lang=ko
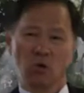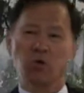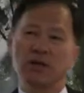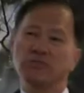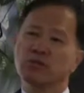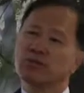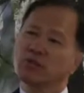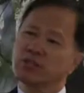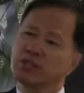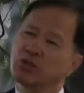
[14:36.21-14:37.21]
그
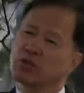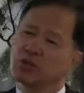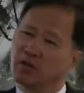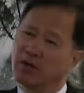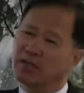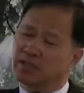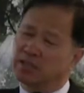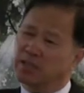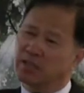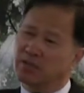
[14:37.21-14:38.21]
다음서부터 기적이 일어나기
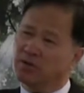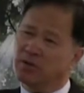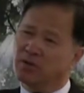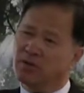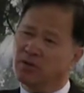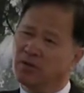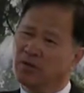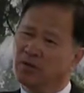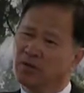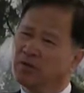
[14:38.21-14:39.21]
시작했어요.
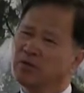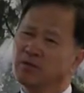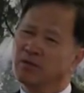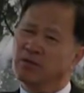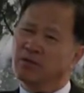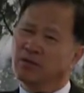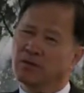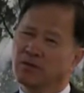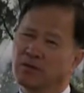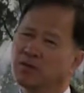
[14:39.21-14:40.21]
어?
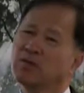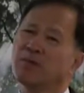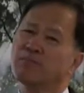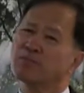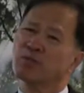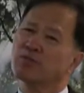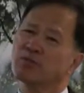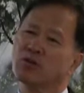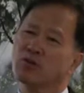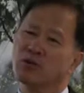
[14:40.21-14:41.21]
그
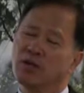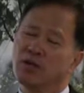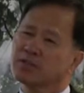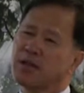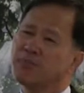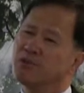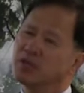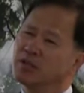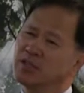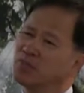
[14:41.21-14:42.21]
다음서부터
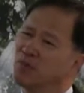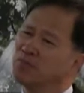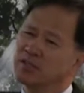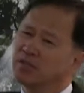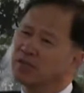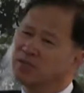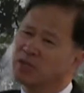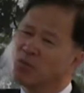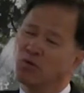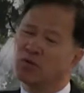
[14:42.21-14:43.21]
3년이 넘는
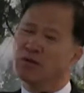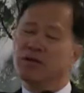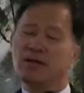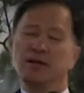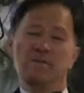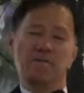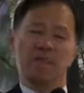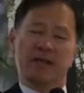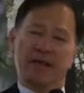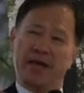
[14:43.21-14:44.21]
세월을
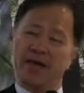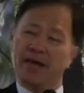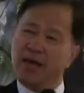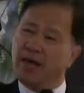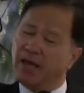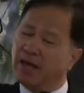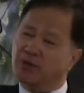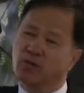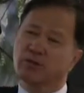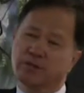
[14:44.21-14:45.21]

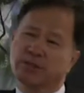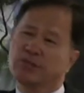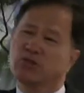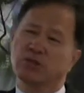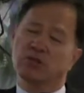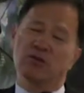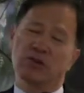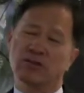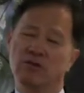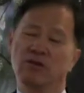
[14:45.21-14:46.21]
계속 기적이
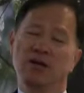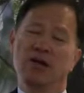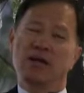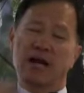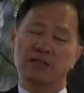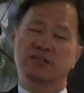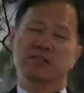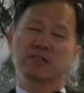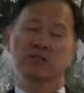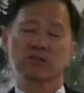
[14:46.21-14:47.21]
일어나서
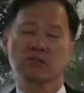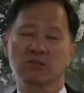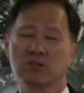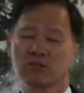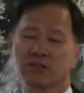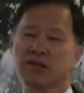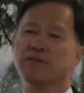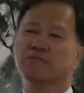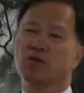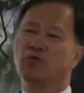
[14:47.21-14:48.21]
같이 그
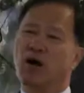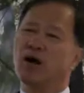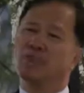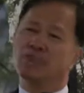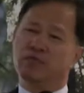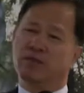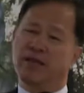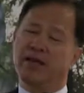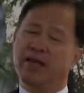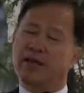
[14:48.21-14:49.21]
사렙다
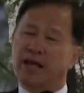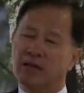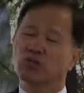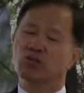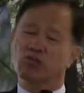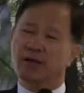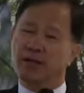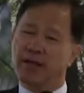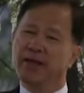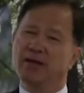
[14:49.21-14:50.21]
과부의 가정과
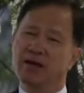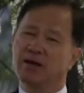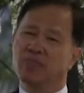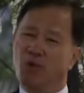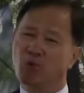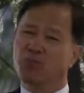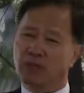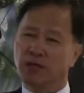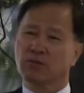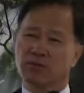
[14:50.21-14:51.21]
엘리야가 먹고
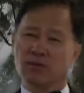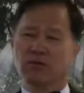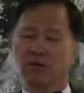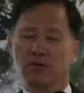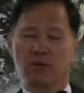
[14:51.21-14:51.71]
살았어요.